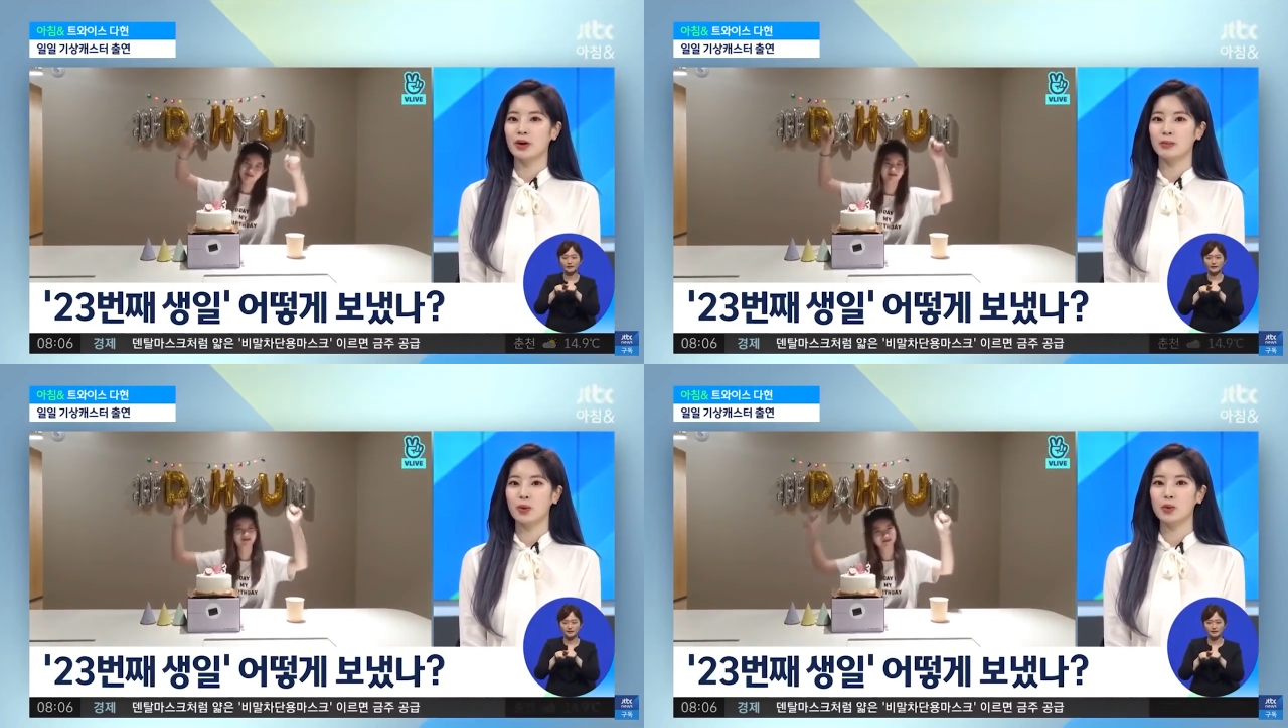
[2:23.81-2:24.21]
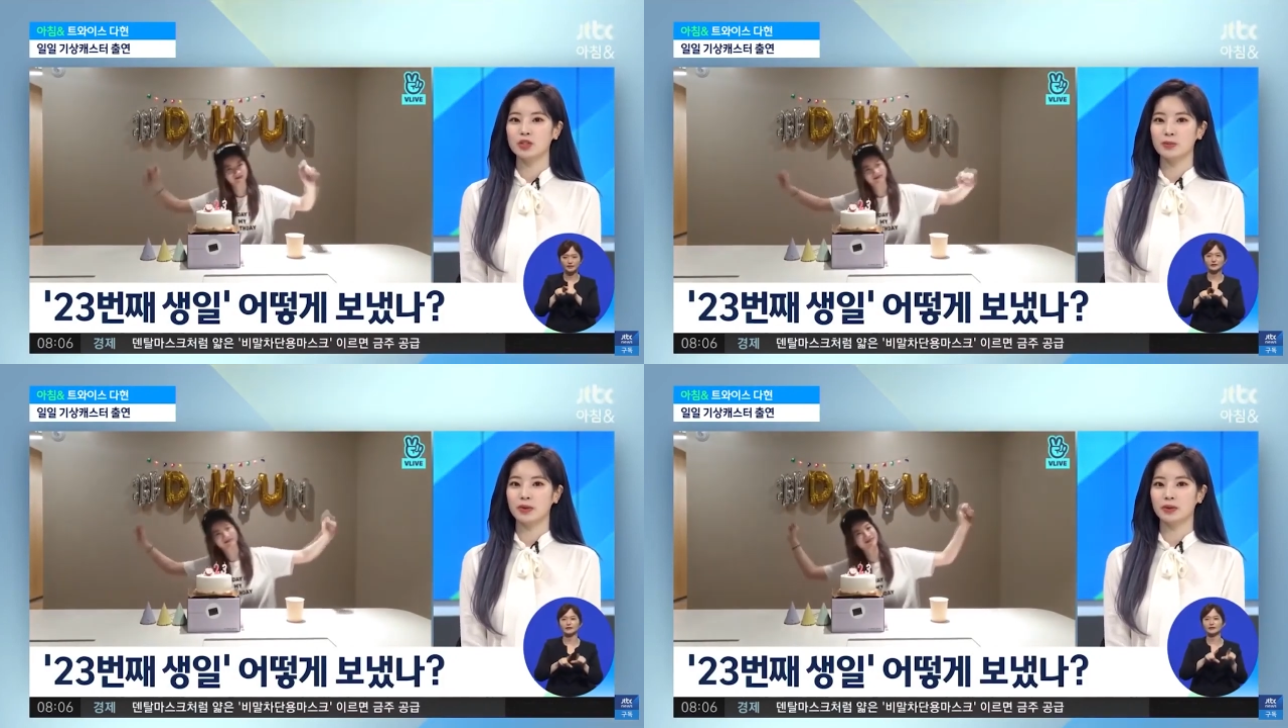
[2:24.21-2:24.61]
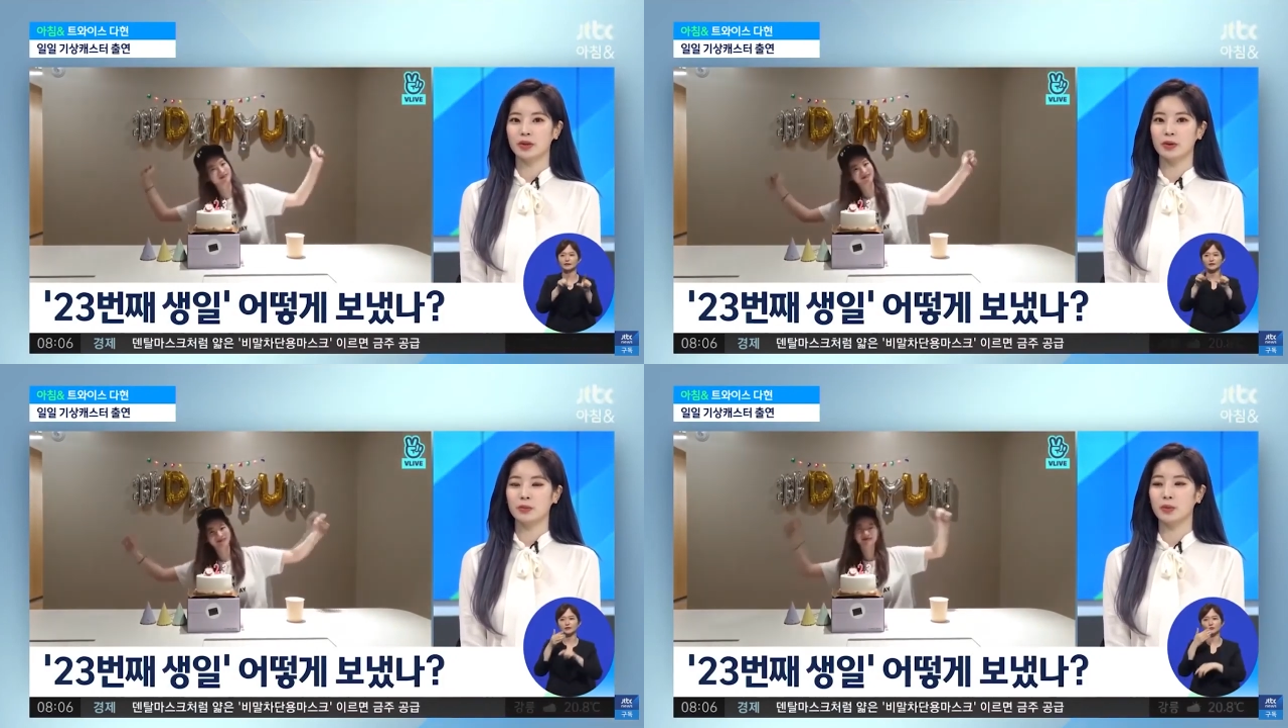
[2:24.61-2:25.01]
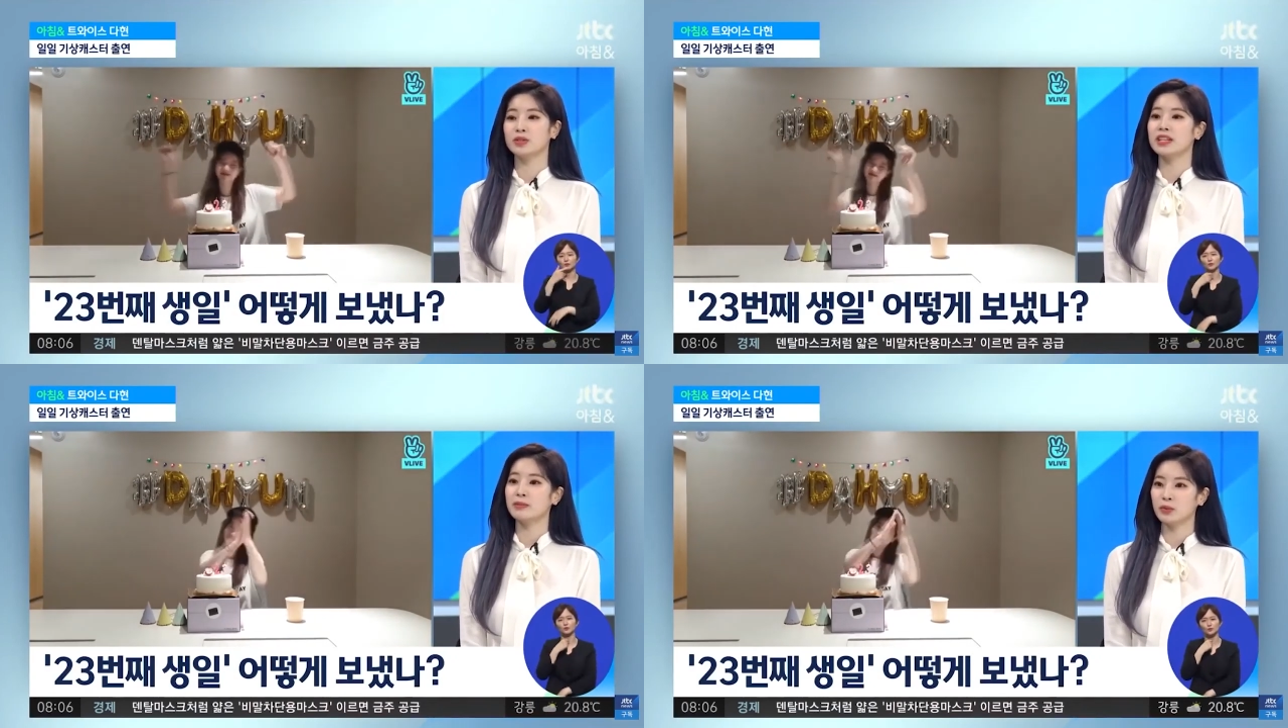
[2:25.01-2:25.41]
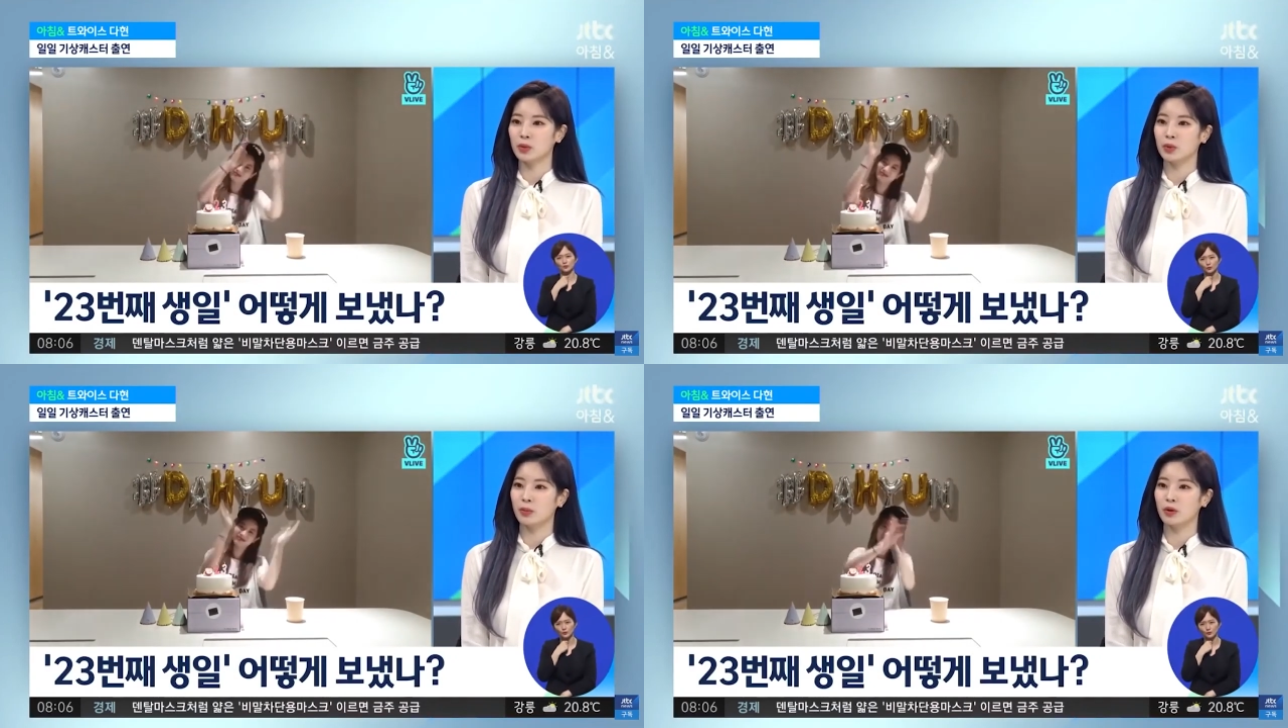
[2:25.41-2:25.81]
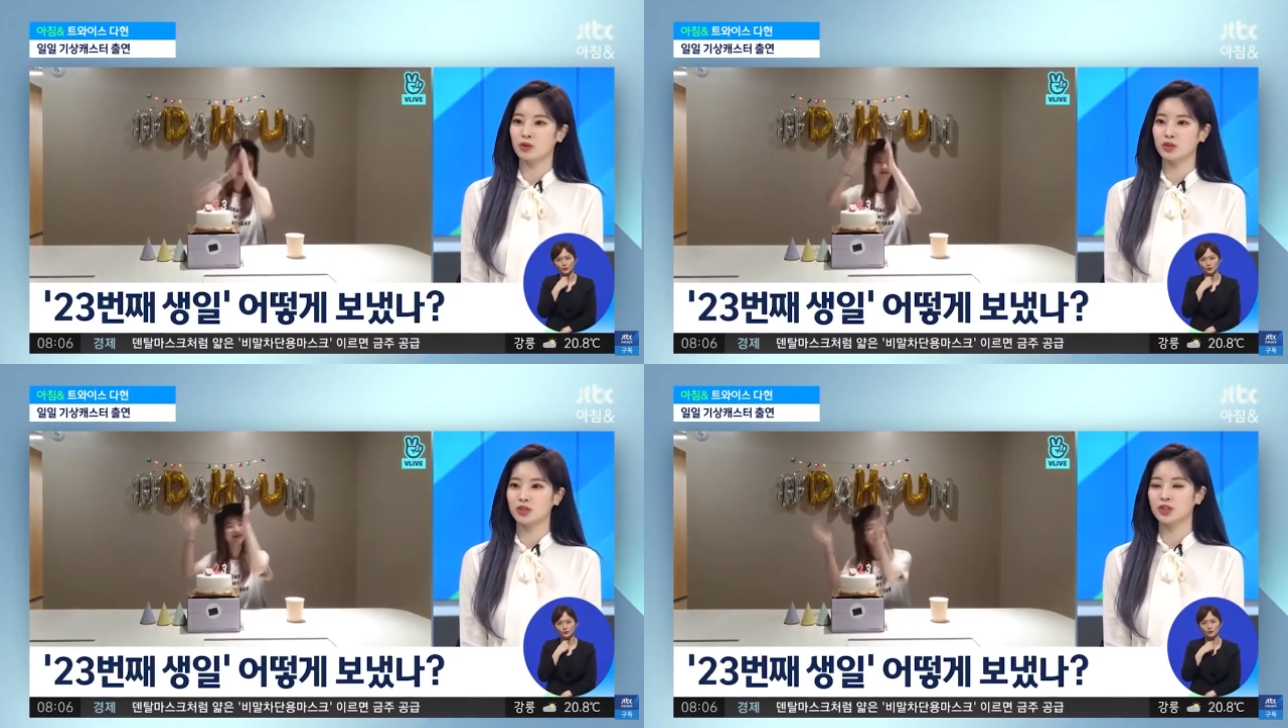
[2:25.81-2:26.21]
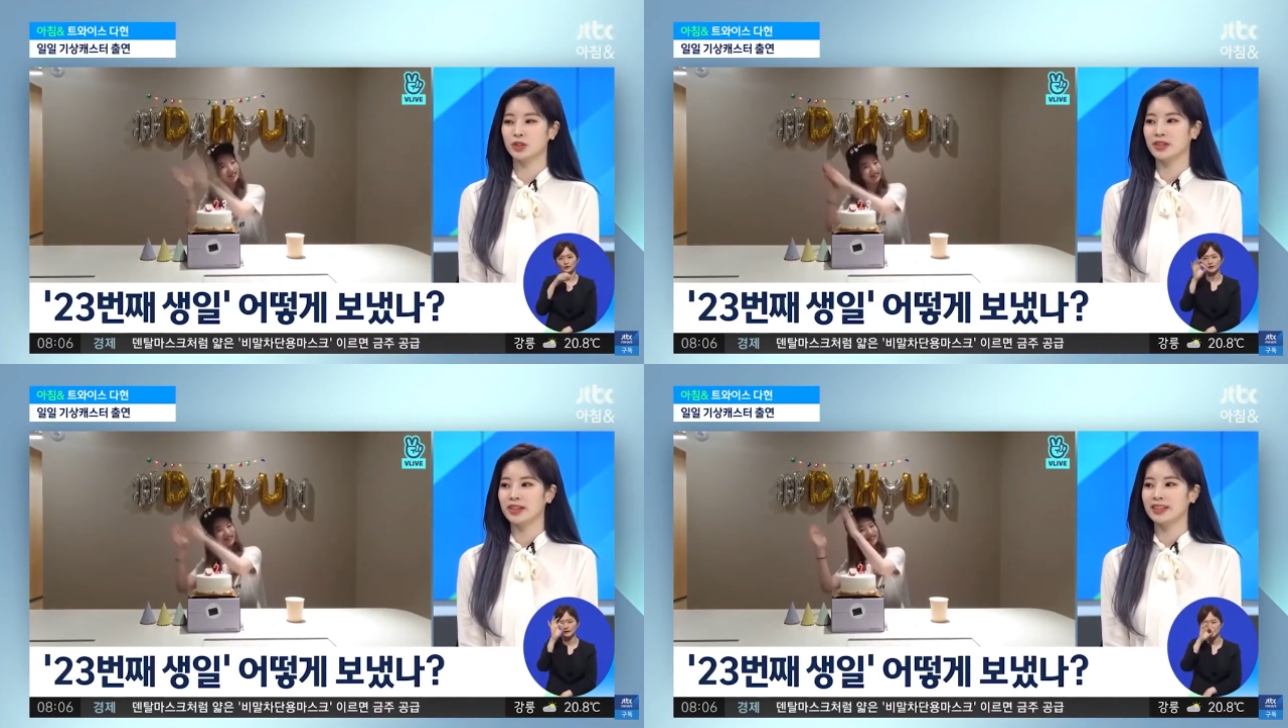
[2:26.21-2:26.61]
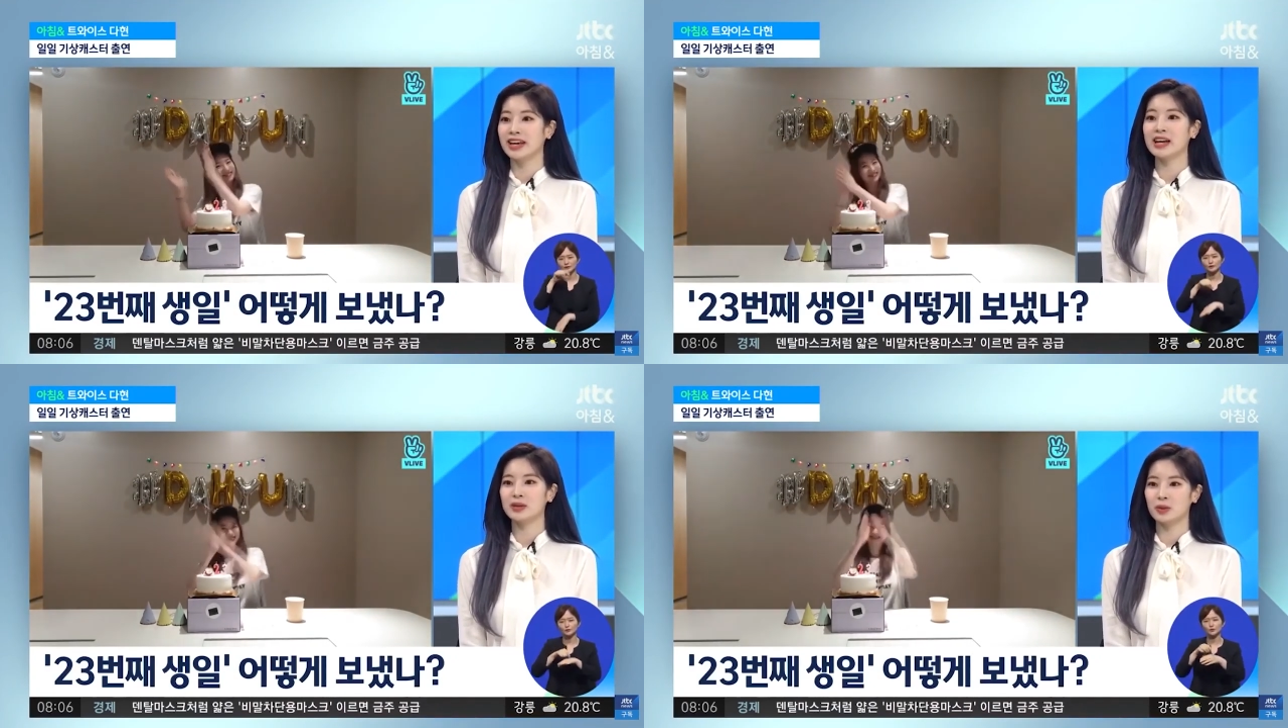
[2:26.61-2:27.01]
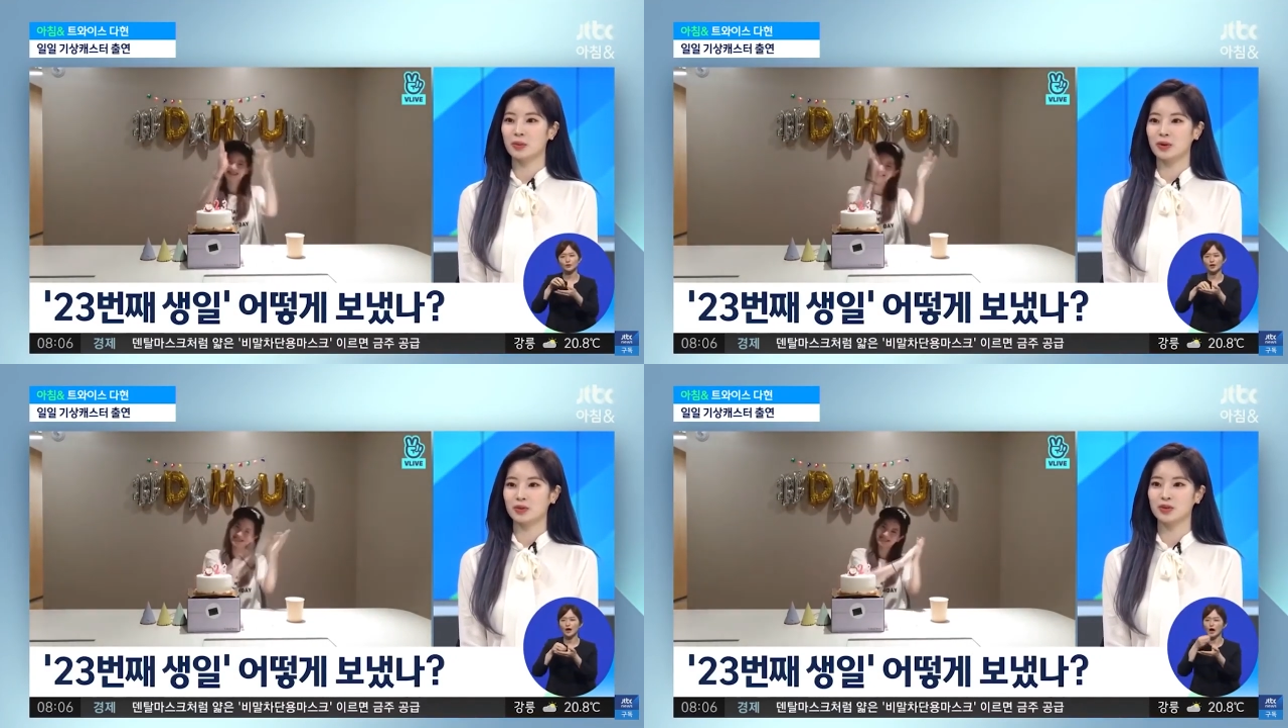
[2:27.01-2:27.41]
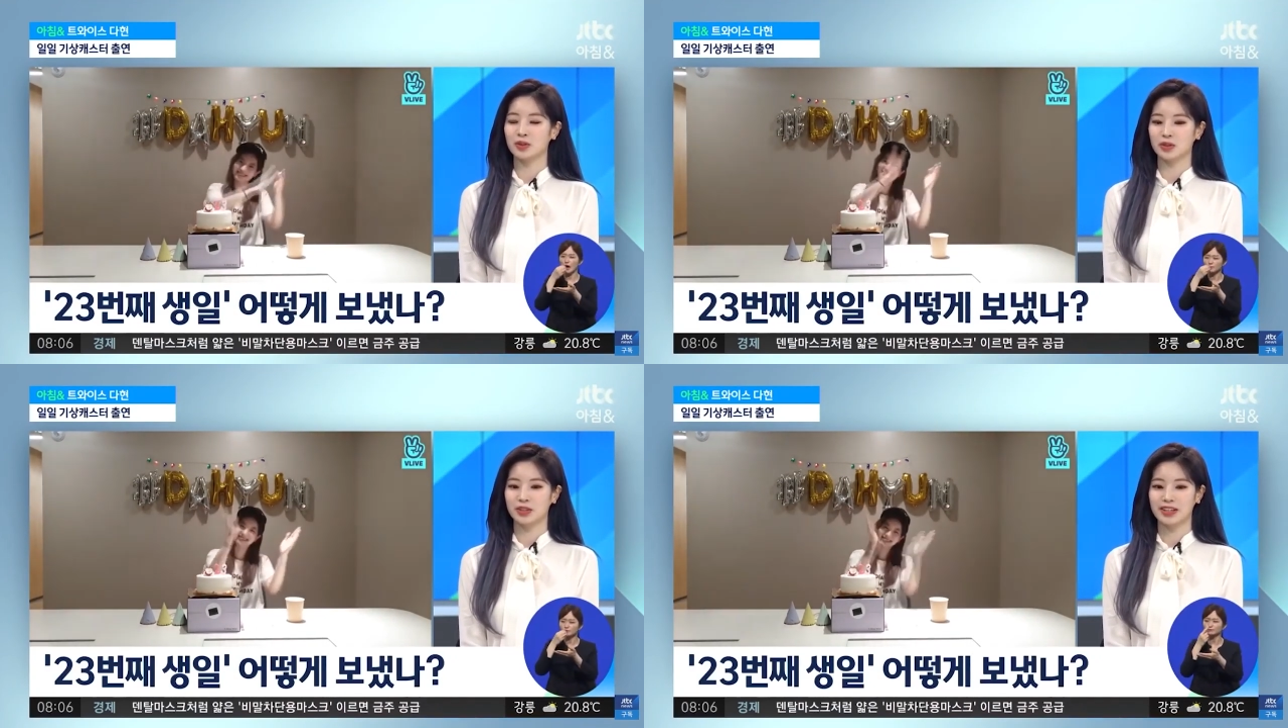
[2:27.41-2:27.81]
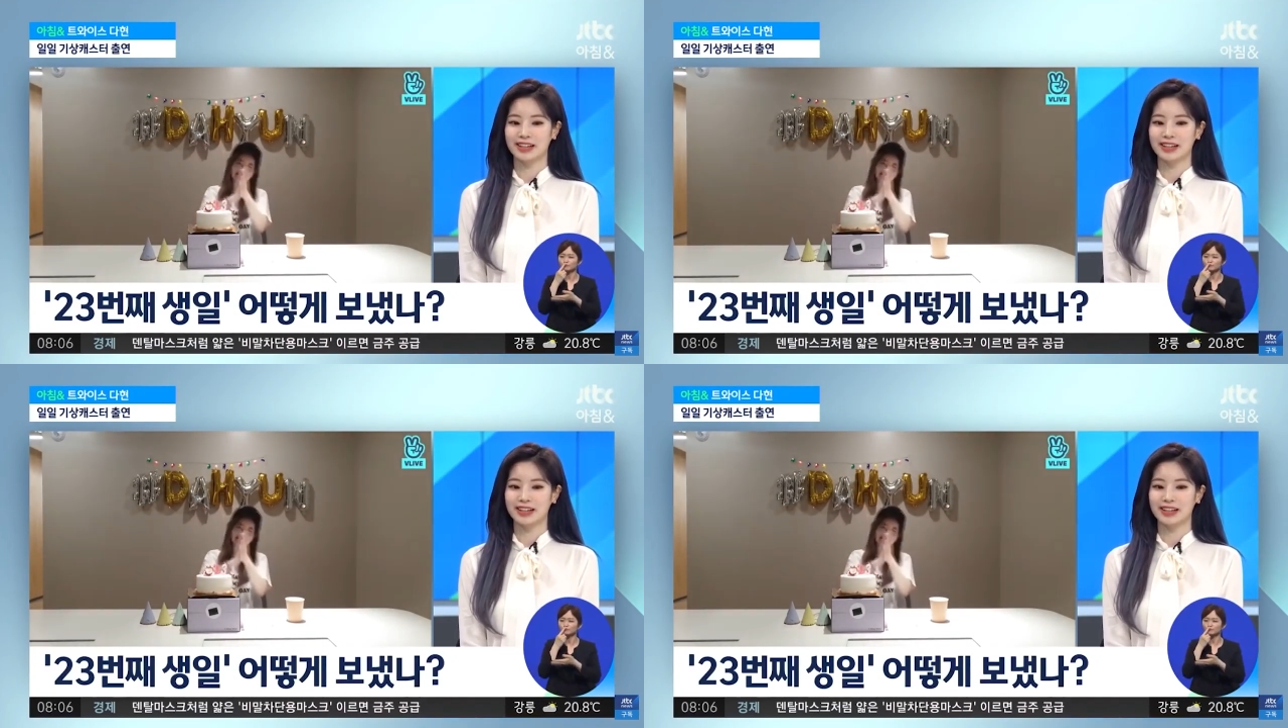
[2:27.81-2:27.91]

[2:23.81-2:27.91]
먹고 싶었던 보쌈도 먹고 케이크도 먹고